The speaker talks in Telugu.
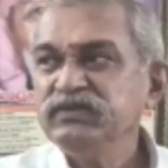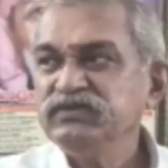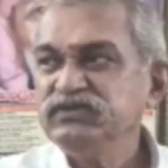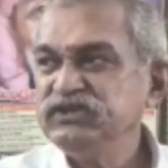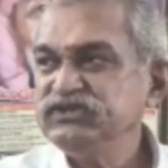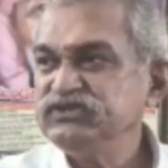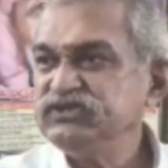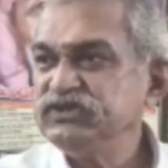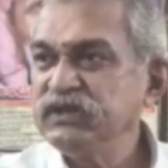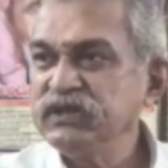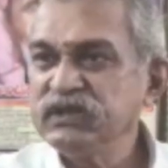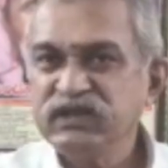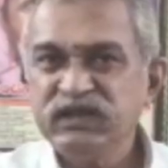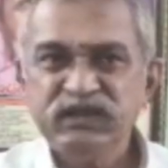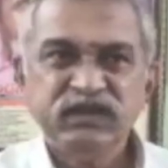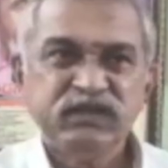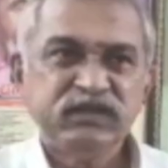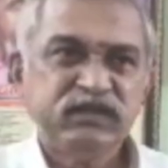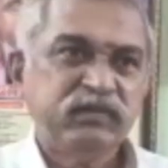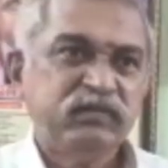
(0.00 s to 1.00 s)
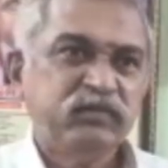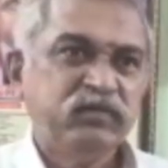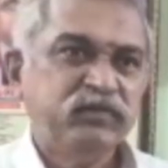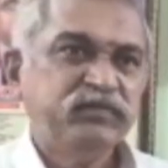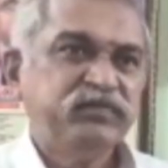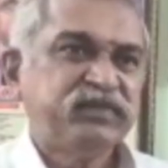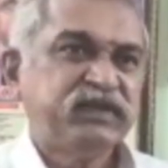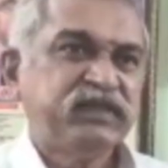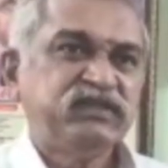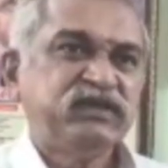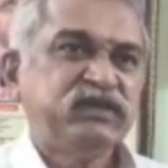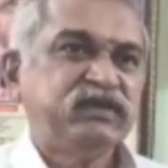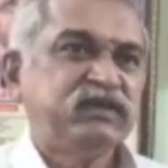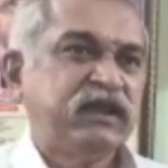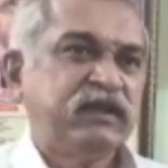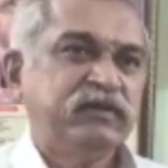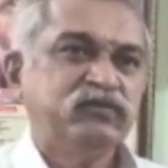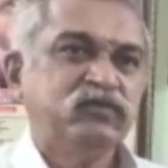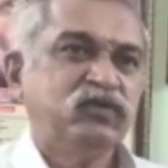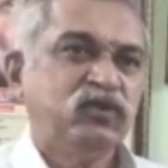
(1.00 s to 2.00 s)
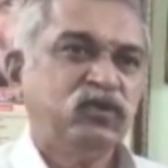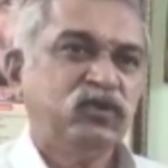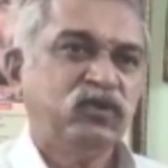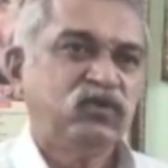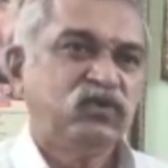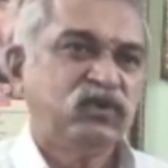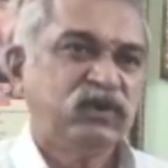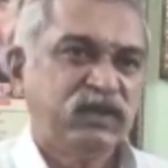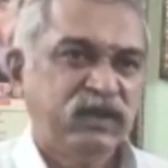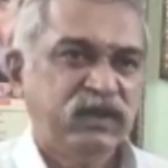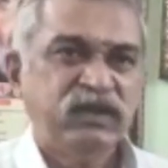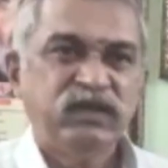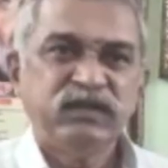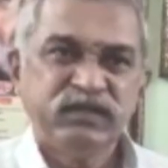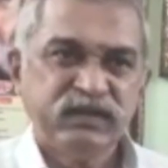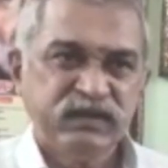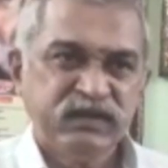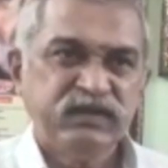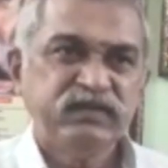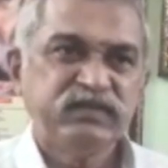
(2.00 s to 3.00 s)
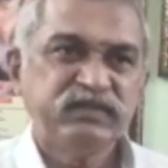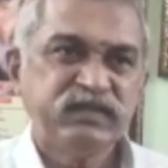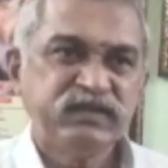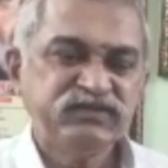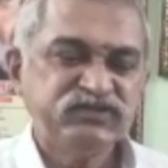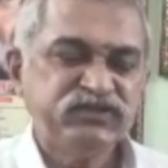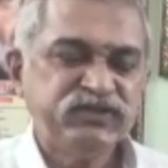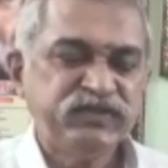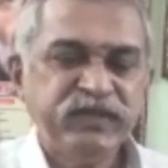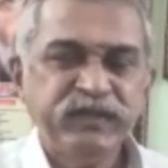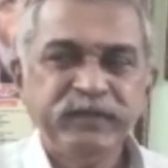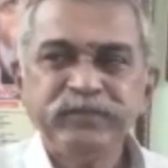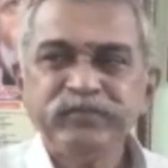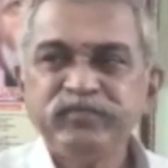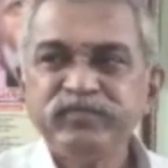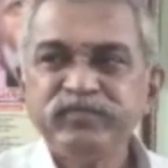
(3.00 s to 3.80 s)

చేసిన కార్యక్రమం ప్రతి గ్రామంలో కూడా అందరికీ తెలిసిందే